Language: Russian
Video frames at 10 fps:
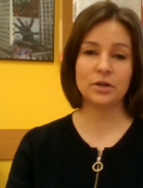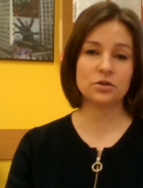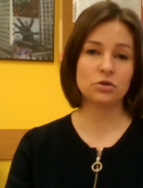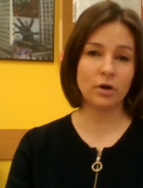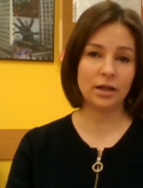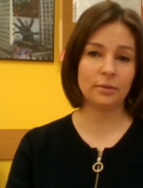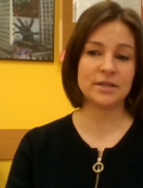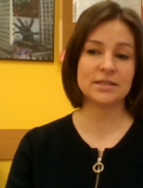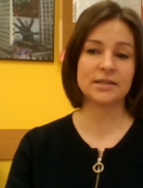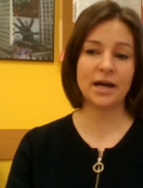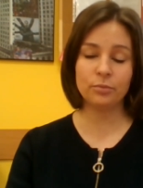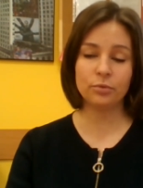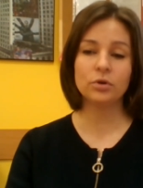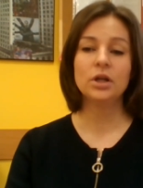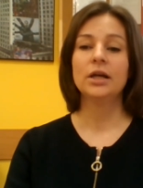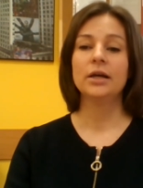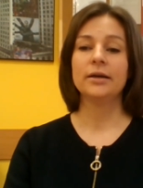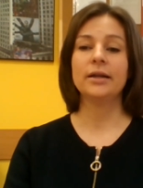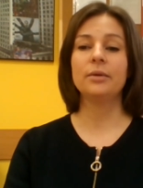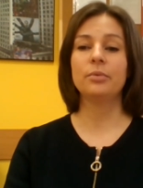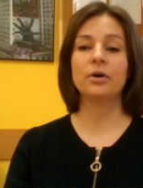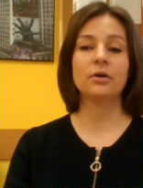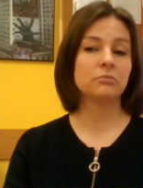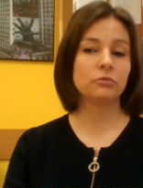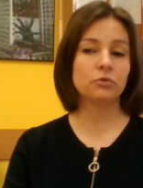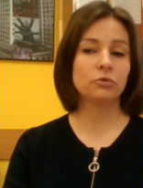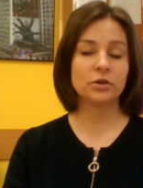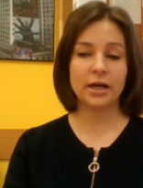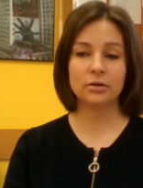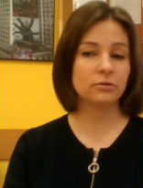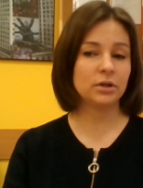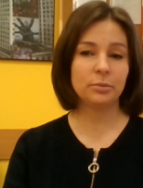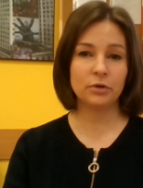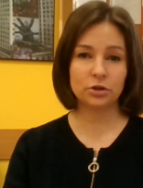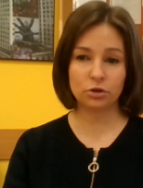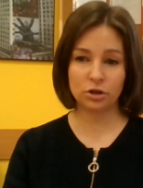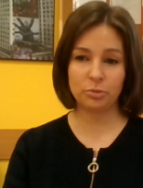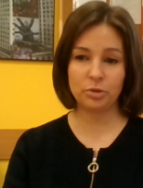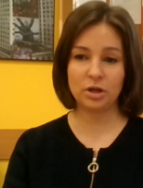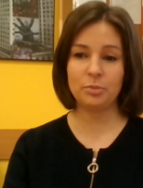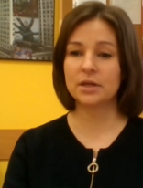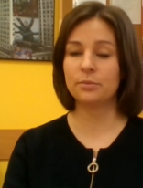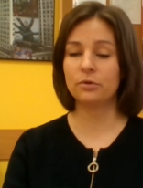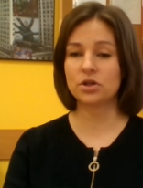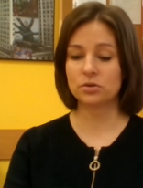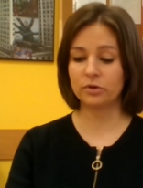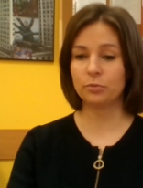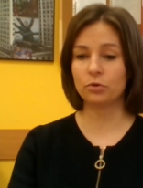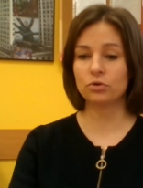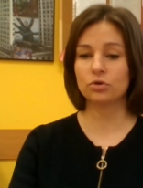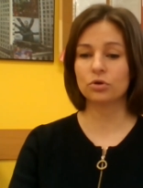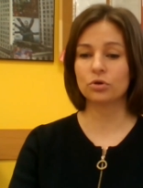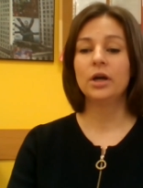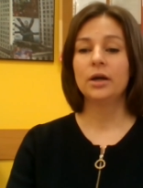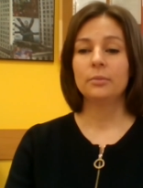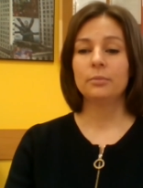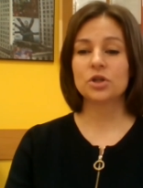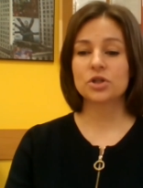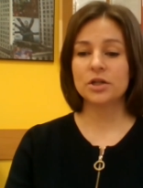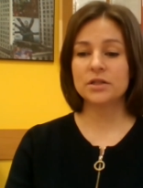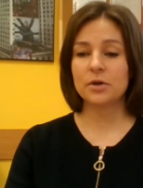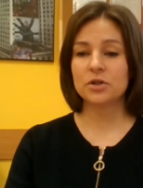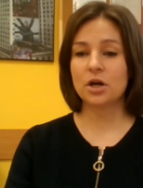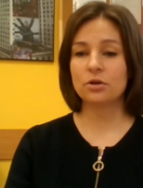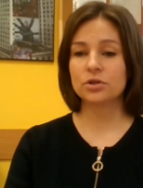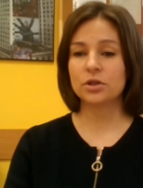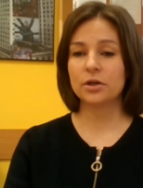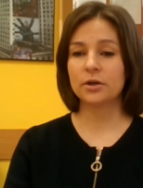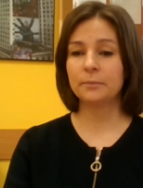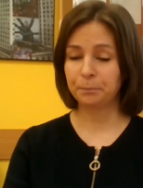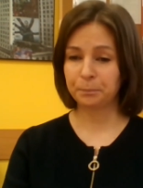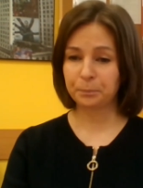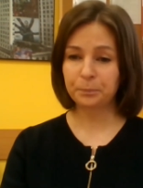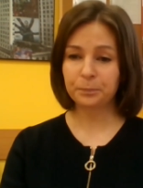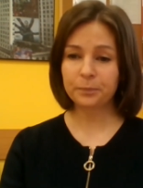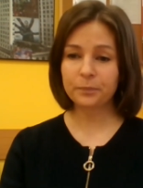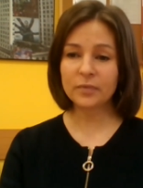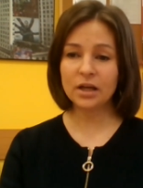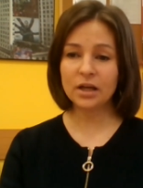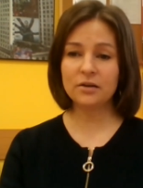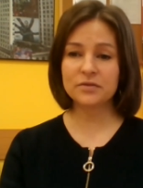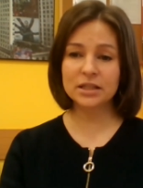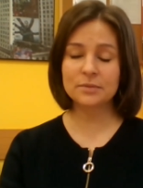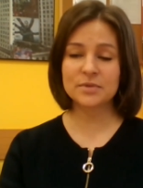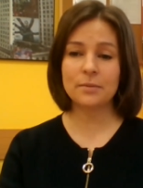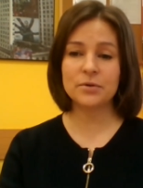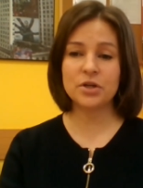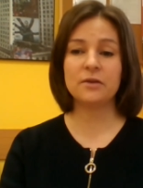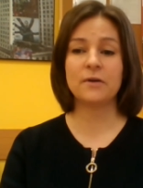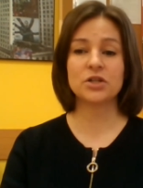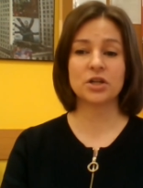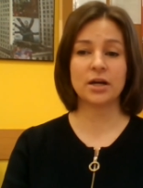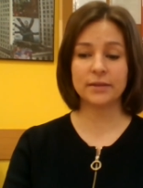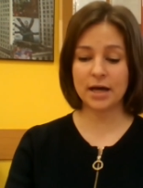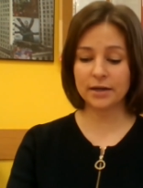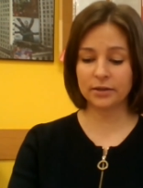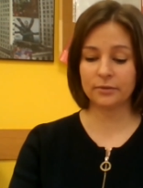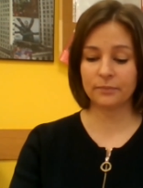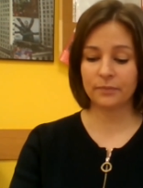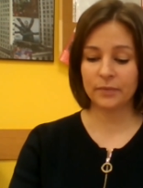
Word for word: индивидуально по скайпу, либо в онлайн, э, либо в электронной переписке по вашему вопросу. Пришлите, пожалуйста, а, в скрытом сообщении ваши контакты,